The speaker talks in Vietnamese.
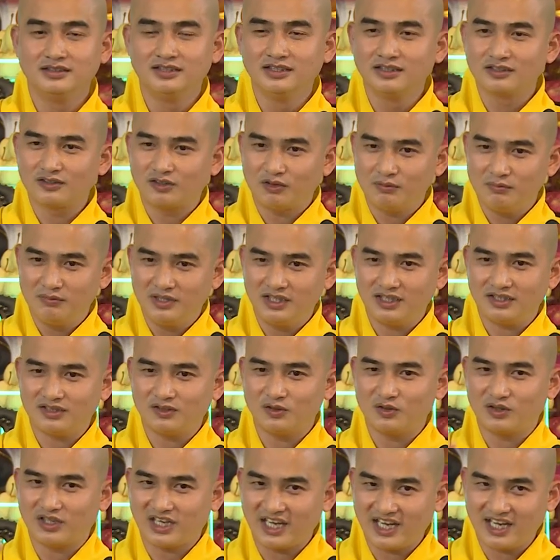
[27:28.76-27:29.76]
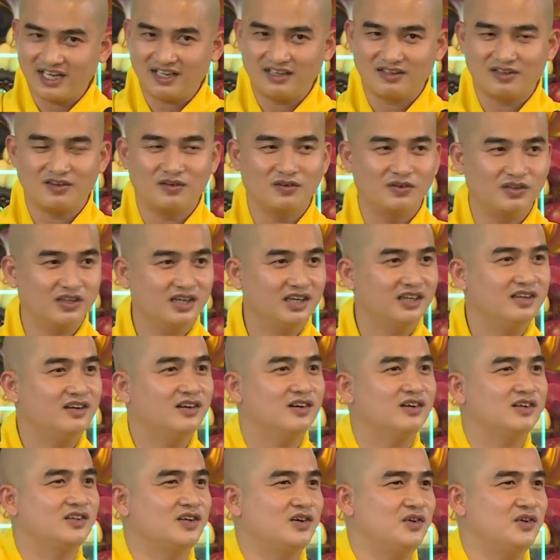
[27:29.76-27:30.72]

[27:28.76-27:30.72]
nhưng tôi biết tôi khen rồi để đó